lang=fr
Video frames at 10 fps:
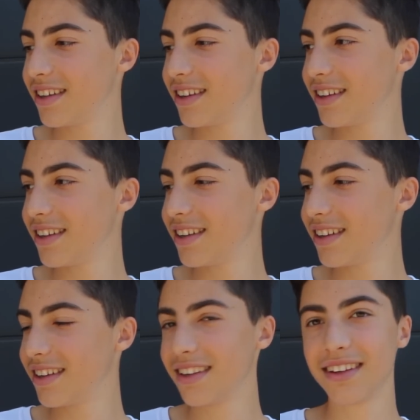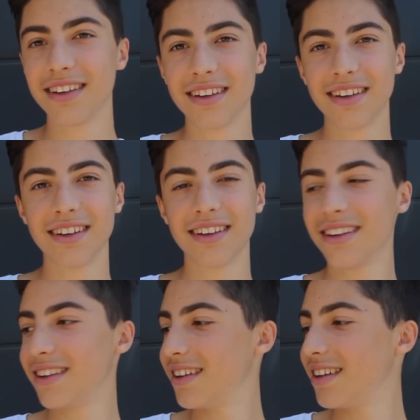Je te fais trop vite, et je t'aime très
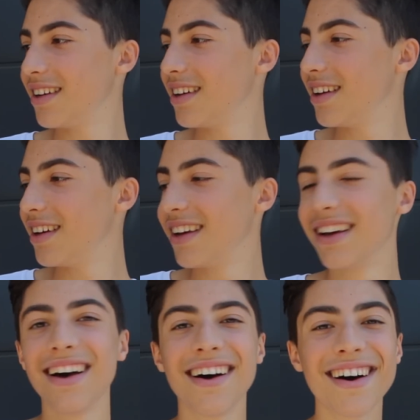très fort.